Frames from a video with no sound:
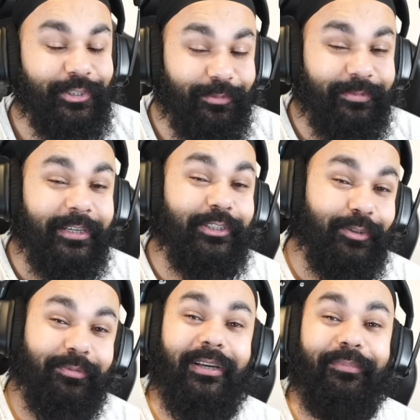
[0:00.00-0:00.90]
चुपके
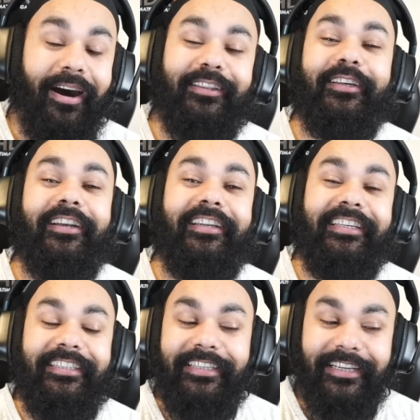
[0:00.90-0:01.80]
चुपके बात
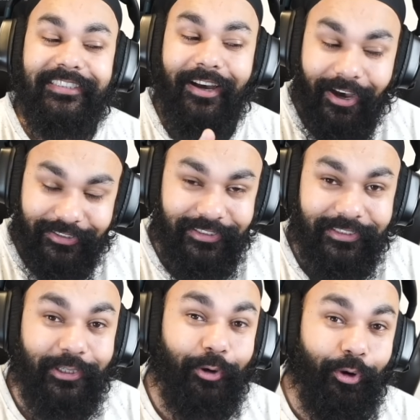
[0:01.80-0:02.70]
करने की एक साजिश
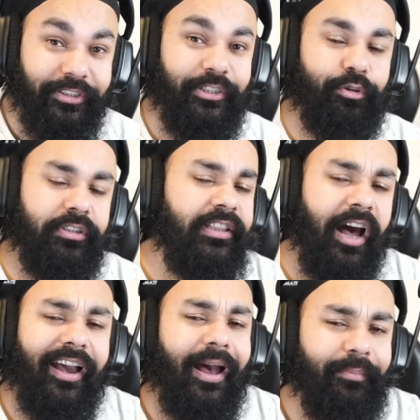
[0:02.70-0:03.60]
एक कोशिश उसे
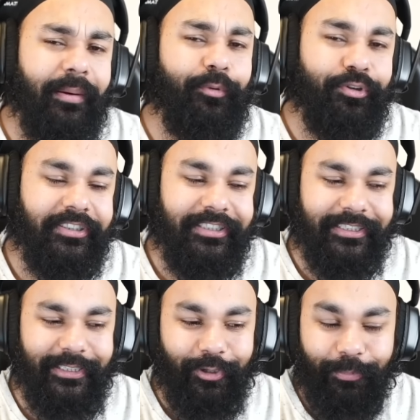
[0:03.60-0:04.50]
नाकामयाब कोशिश
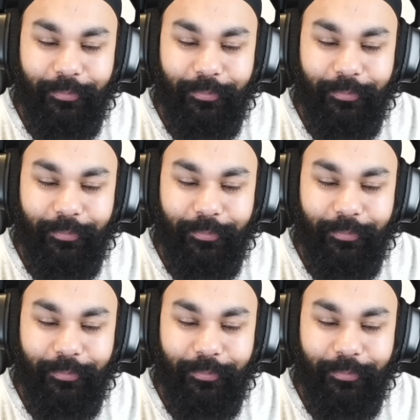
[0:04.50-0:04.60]
की और